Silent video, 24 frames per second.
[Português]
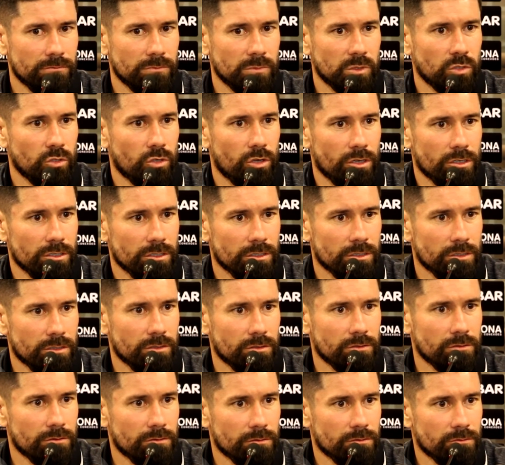
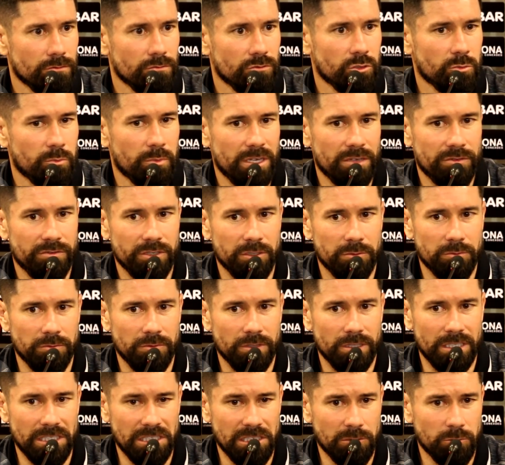nós nos
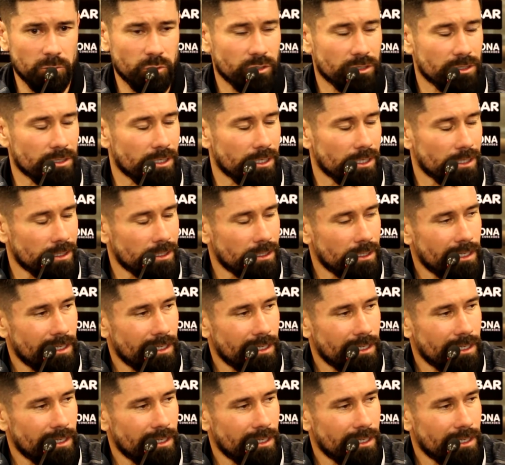prevenirmos, né?